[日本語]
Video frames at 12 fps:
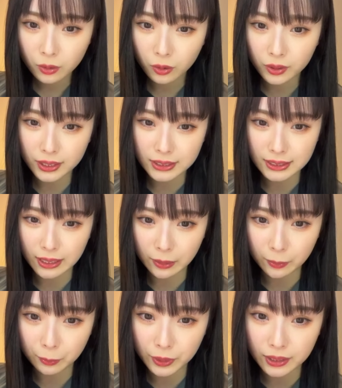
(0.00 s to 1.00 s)
ココナ
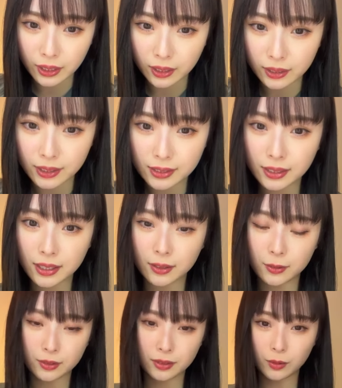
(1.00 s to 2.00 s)
ちゃん見たら癒さ
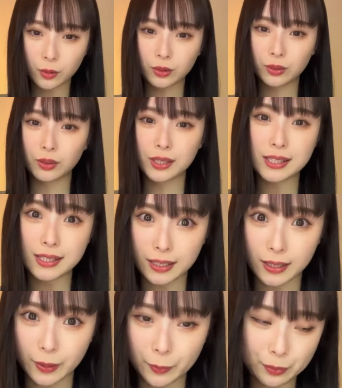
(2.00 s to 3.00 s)
れる本当です
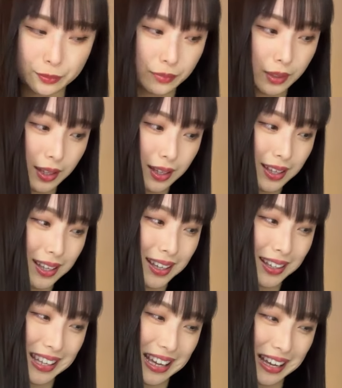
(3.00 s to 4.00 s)
か
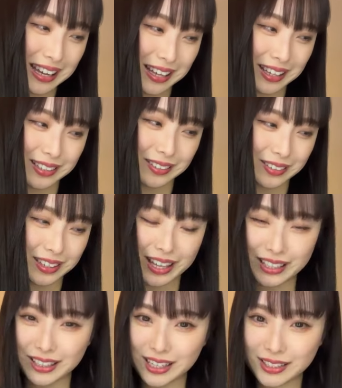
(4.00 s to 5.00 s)
いやそん
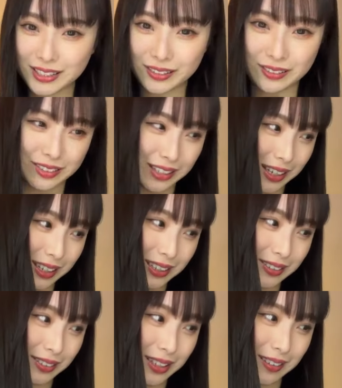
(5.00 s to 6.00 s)
な癒すような
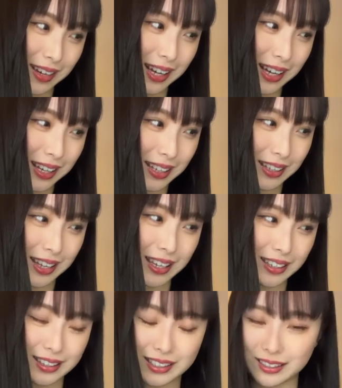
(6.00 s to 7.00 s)
人では
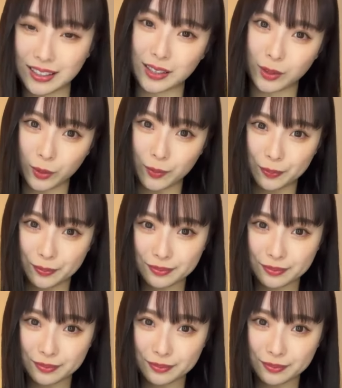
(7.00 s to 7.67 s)
ないんですけど